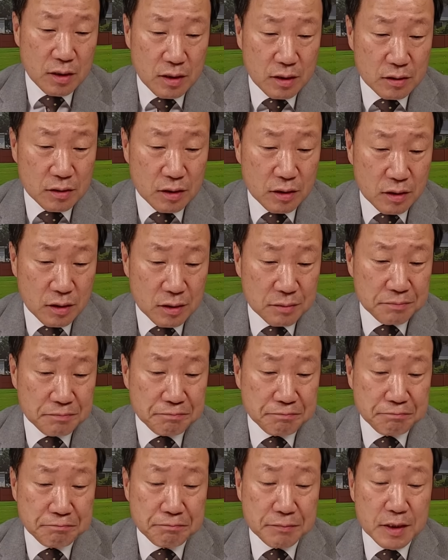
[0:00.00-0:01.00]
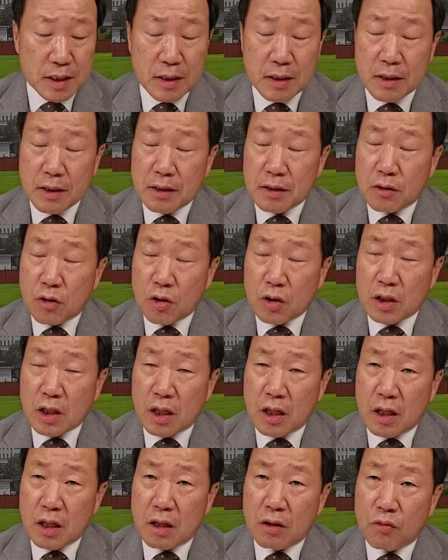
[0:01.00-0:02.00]
그래서
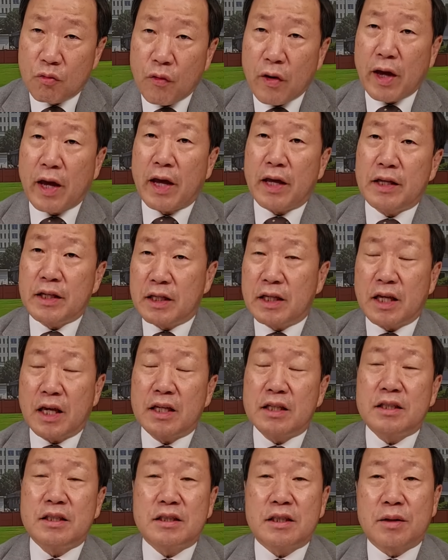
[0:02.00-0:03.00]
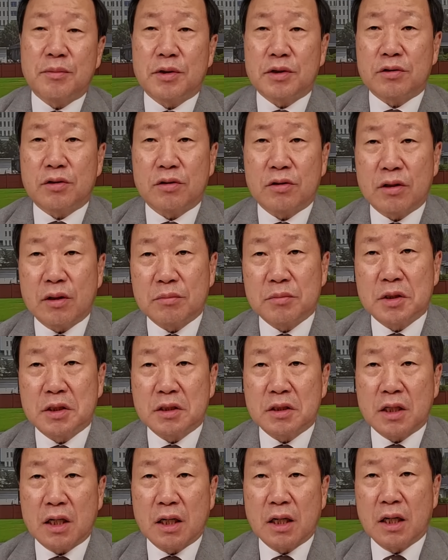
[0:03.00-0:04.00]
거기다가 왜 이게 이재명
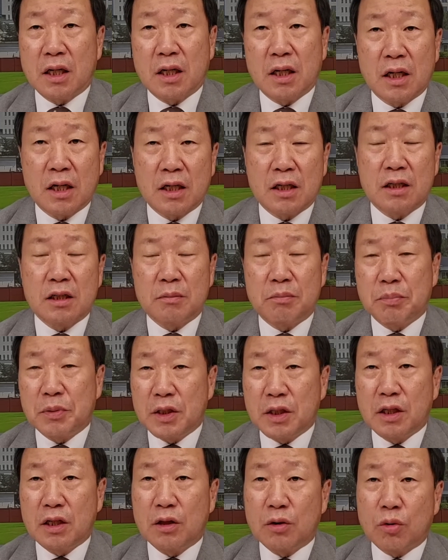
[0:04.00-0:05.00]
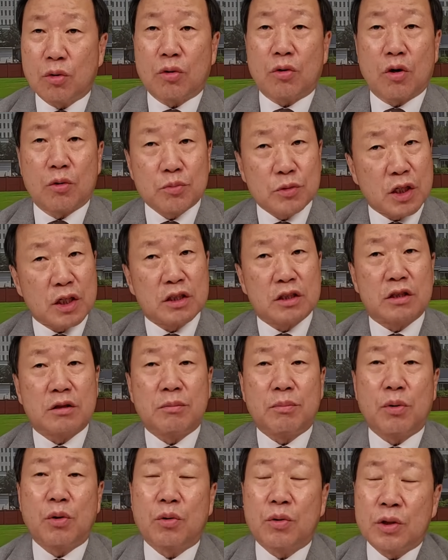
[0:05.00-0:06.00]
성남시장의 비리로 검찰이
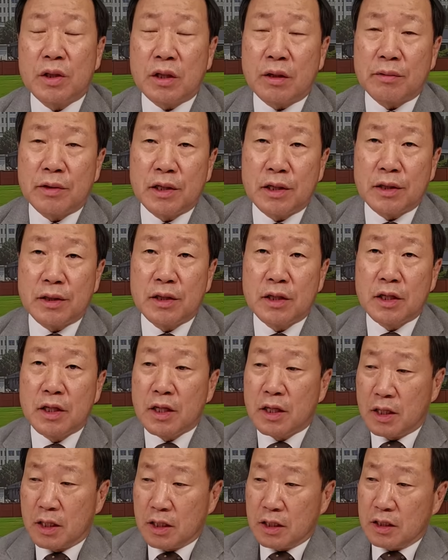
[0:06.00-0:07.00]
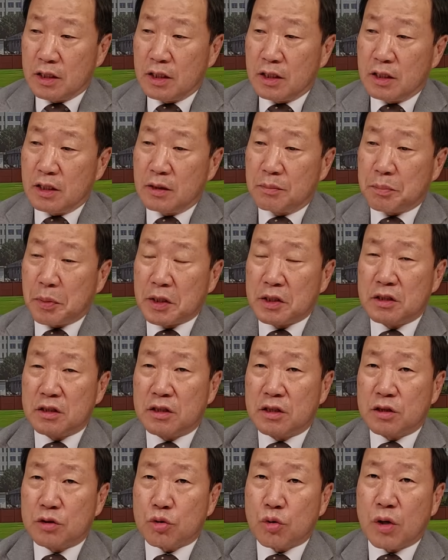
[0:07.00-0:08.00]
지금 보고 있냐면 이
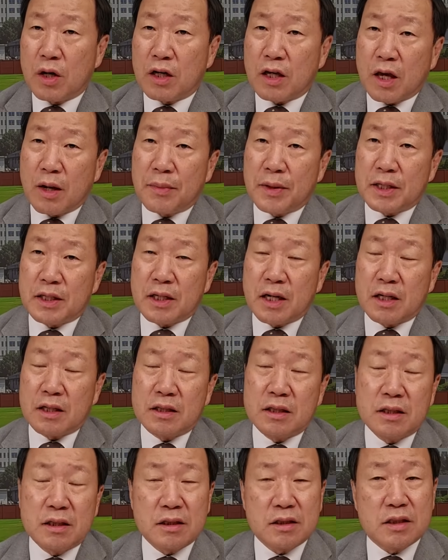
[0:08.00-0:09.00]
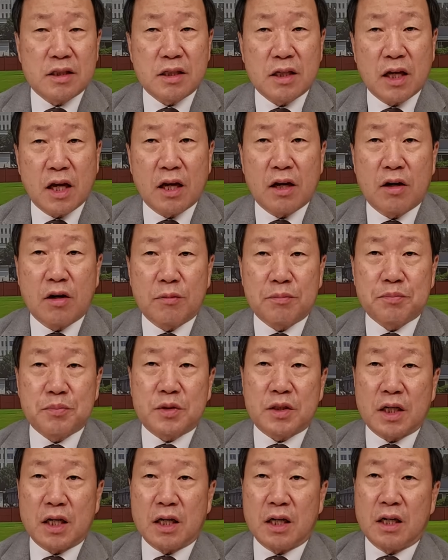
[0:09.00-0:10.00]
베지츠 종합개발이라는
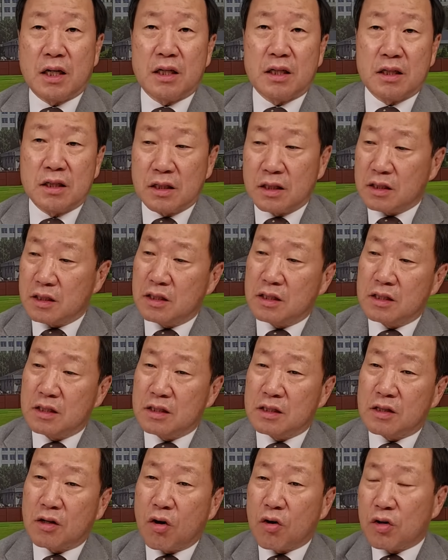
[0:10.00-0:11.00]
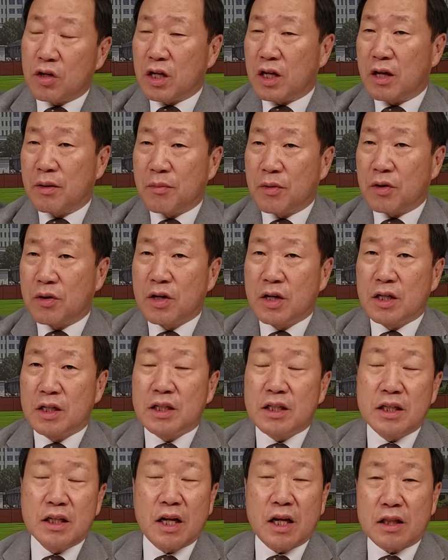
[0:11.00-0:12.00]
시행업자 그 거기에 뭐
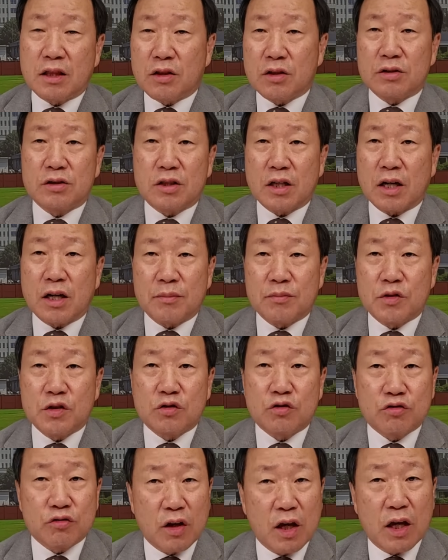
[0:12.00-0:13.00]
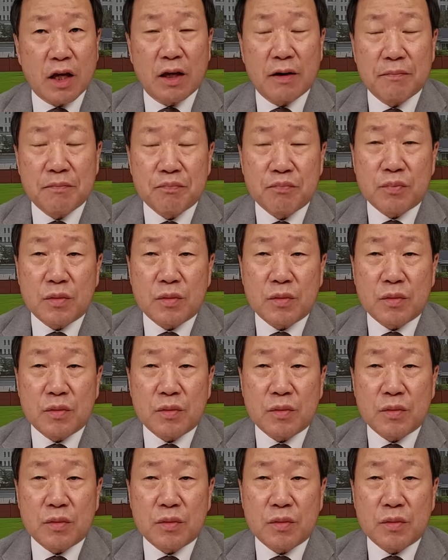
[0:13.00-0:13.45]
일했던 사람들 중에